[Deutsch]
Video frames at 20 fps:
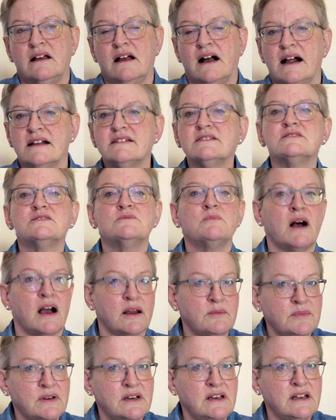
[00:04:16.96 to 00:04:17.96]
Also zum
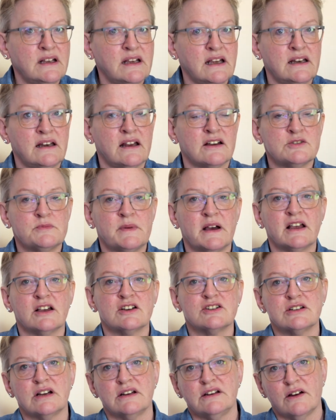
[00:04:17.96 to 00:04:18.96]
einen bin ich in der
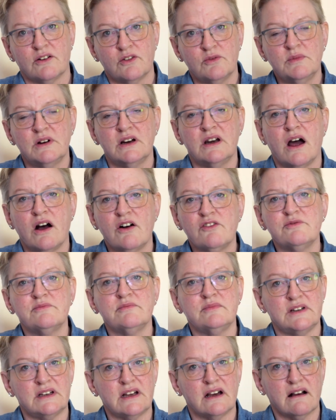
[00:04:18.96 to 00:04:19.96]
Speicherstadt
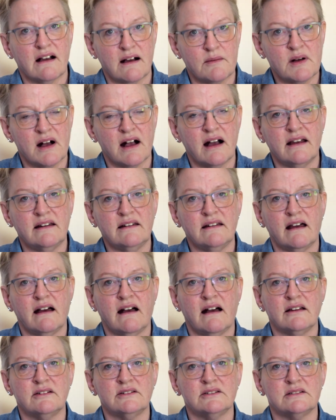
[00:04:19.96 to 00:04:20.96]
herumgelaufen mit der Kamera in
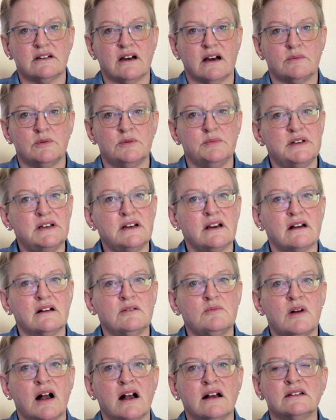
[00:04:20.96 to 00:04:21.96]
der Hand, habe Bilder
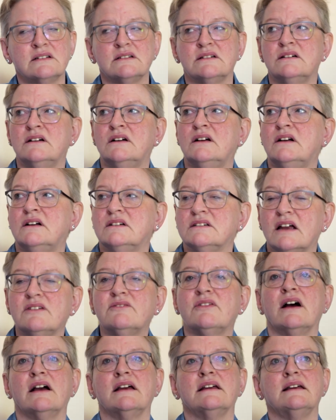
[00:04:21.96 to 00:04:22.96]
gemacht.
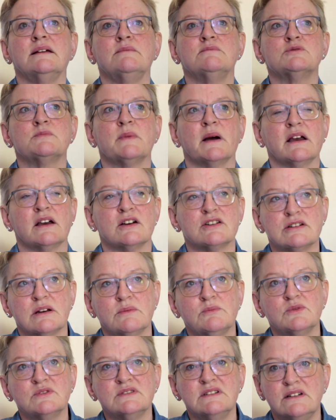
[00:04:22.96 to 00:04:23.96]
Dann war ich im
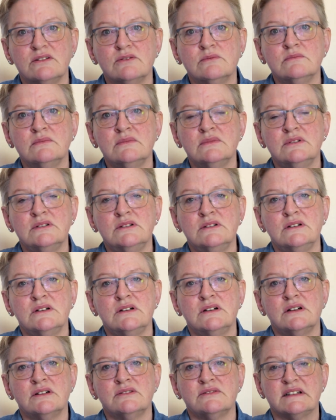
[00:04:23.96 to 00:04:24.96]
Speicherstadtmuseum,
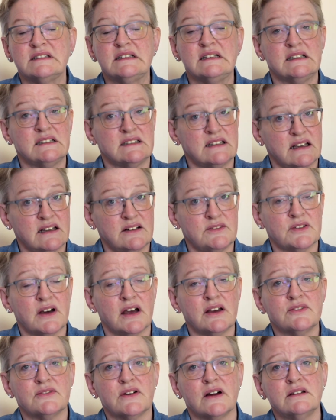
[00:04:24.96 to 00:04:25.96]
was ich sehr
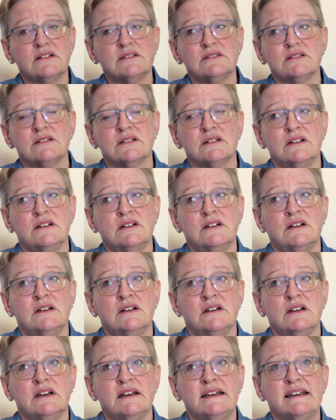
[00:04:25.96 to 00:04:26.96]
hilfreich fand.
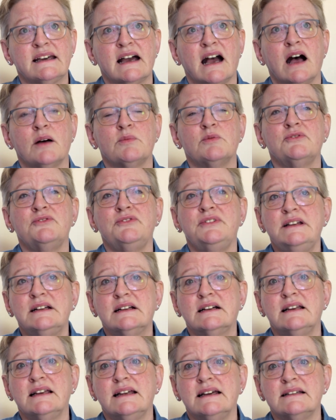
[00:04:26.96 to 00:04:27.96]
Ich habe viel
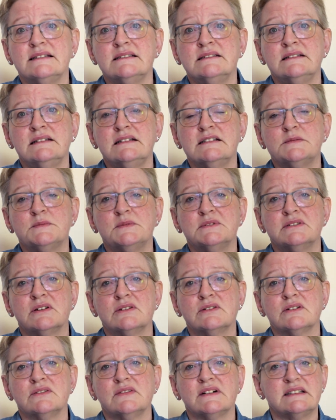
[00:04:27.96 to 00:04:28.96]
gelesen,
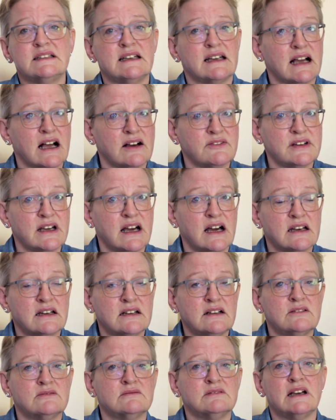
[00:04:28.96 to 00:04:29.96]
insbesondere was den
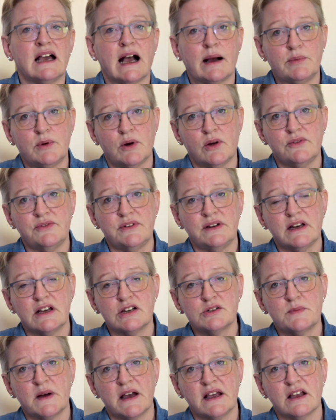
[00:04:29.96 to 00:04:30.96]
Kaffeehandel und die Abläufe in der
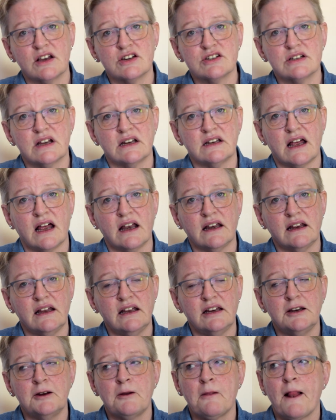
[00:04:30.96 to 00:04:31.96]
Speicherstadt angeht.